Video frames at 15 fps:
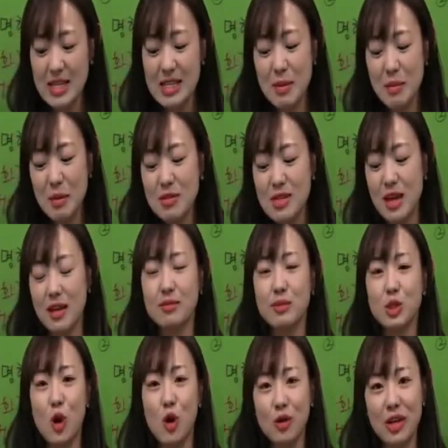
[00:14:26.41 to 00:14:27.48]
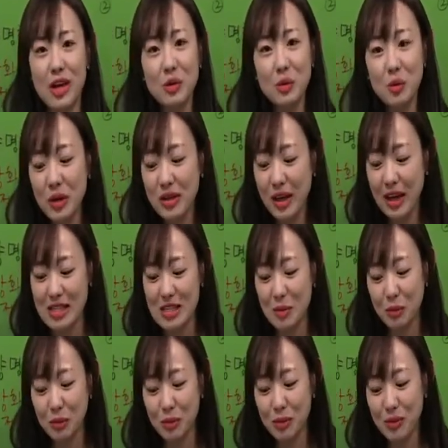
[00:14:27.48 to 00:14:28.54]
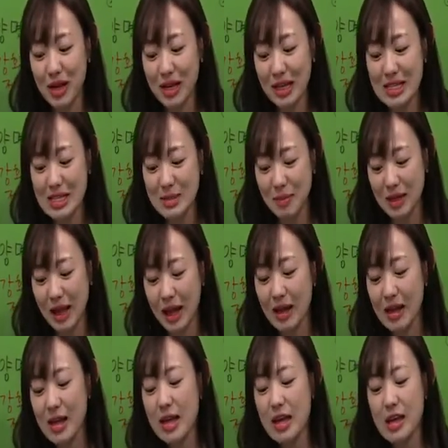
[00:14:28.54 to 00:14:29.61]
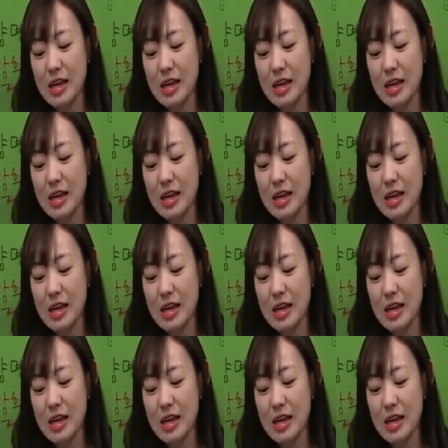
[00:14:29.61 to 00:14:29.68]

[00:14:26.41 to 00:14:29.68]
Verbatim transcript: 세 번째, 정약용에 대해서 보도록 하겠습니다.